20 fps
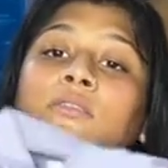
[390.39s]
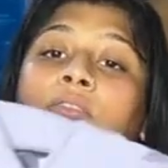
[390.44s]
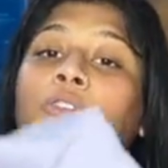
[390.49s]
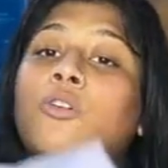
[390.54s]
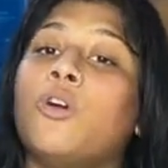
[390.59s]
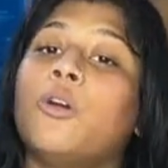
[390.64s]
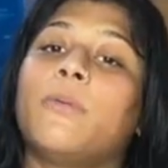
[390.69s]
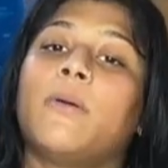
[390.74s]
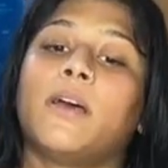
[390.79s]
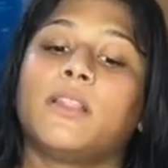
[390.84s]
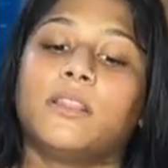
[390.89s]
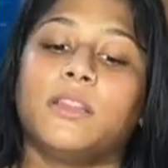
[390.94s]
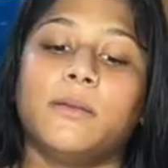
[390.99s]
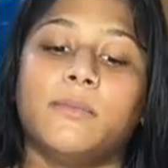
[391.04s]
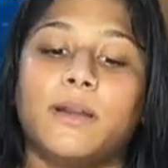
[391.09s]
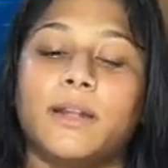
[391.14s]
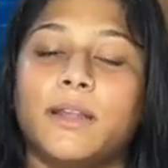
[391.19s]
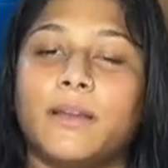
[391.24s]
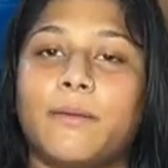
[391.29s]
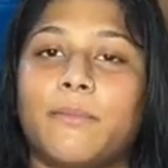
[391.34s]
कोई बात नहीं
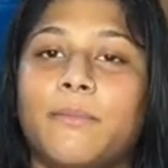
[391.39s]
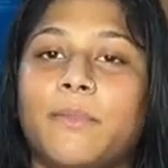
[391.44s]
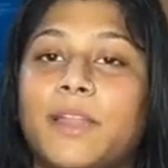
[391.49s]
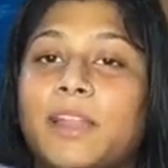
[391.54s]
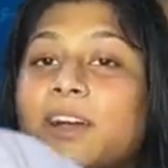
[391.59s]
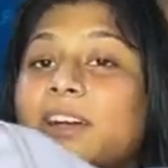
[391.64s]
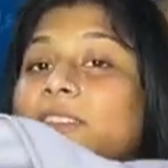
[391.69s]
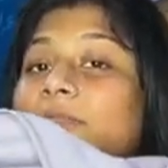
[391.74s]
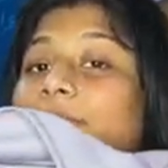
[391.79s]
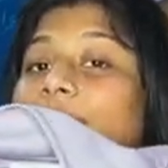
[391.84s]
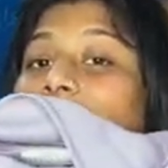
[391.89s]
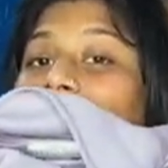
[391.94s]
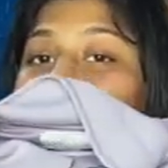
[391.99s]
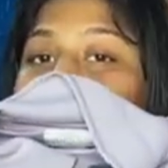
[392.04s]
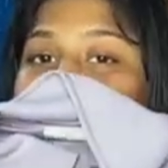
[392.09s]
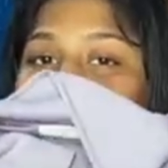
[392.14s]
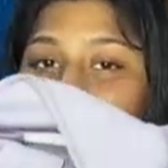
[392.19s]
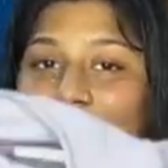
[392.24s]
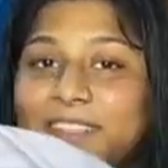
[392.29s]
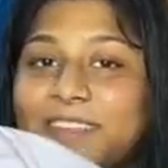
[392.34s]
बट मेरे हस्बैंड की
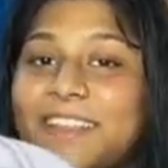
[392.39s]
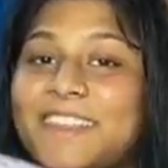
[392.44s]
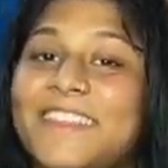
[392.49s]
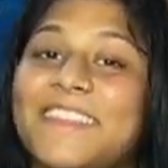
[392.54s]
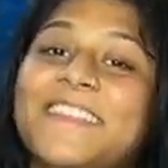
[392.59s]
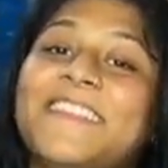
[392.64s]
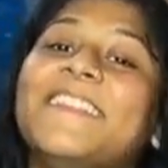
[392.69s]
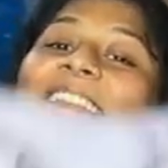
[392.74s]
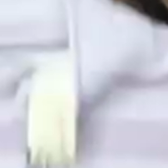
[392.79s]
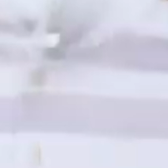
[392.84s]
पसंद